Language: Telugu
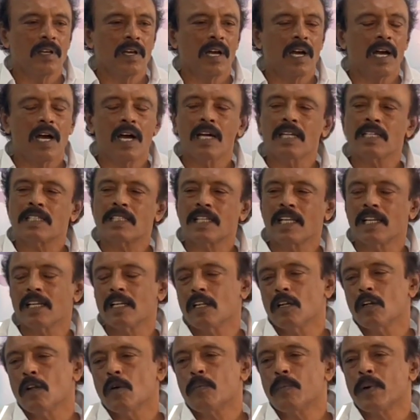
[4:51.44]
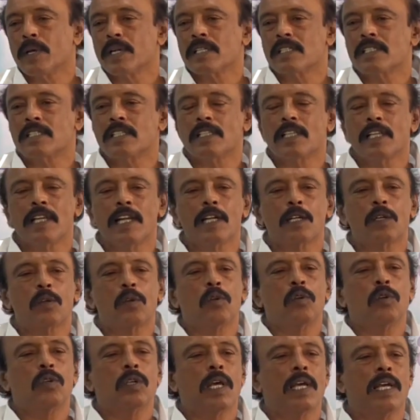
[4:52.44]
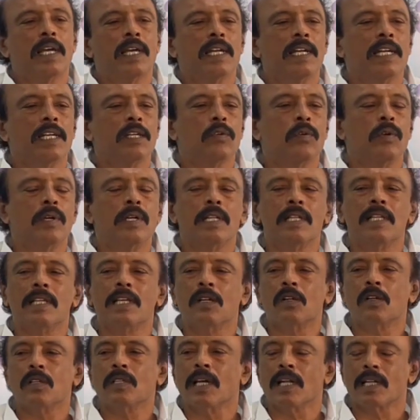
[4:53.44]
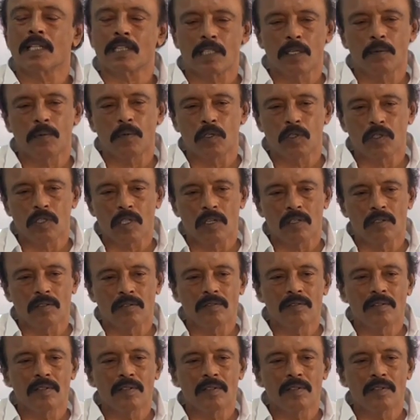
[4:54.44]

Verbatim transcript: హాస్టళ్లలో పరిస్థితులు ఎట్లుంటాయనేటువంటిది ఈరోజు అర్థమవుతుంది